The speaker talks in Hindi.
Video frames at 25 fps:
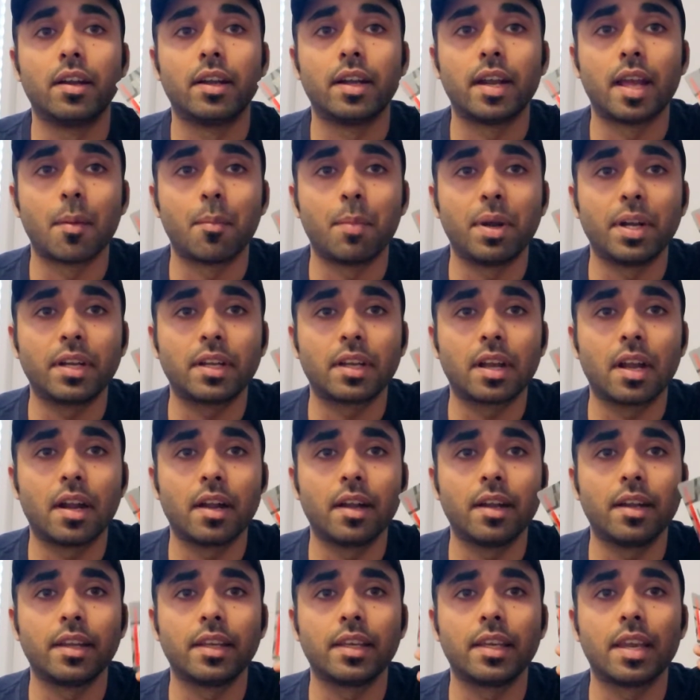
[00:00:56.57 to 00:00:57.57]
डेबिट
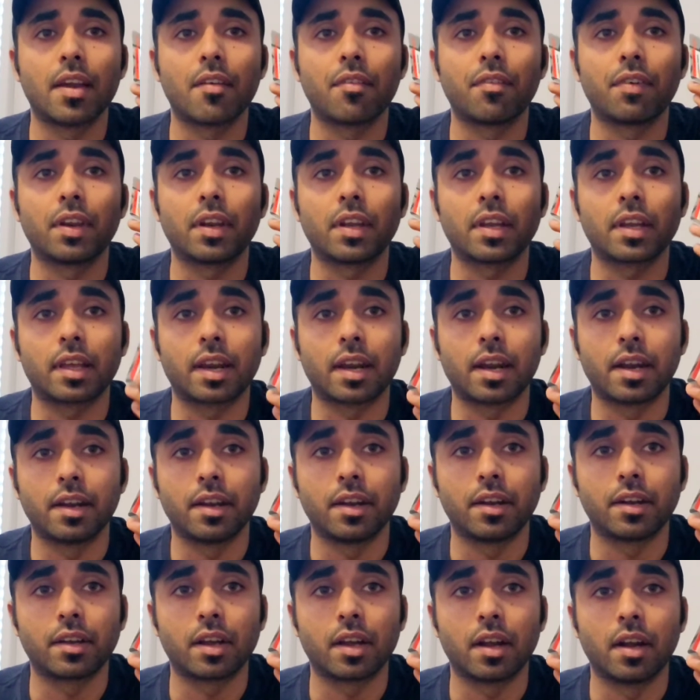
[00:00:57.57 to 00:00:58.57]
कार्ड या फिर
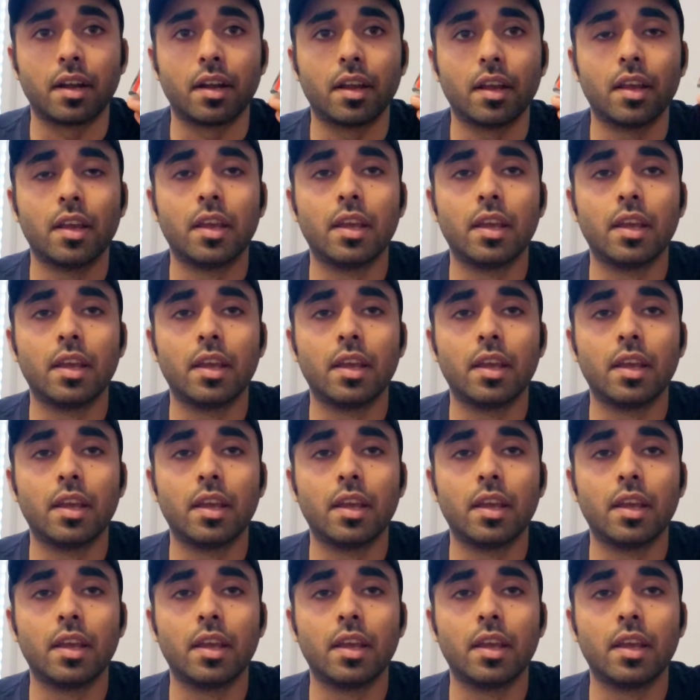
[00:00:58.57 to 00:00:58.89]
क्रेडिट कार्ड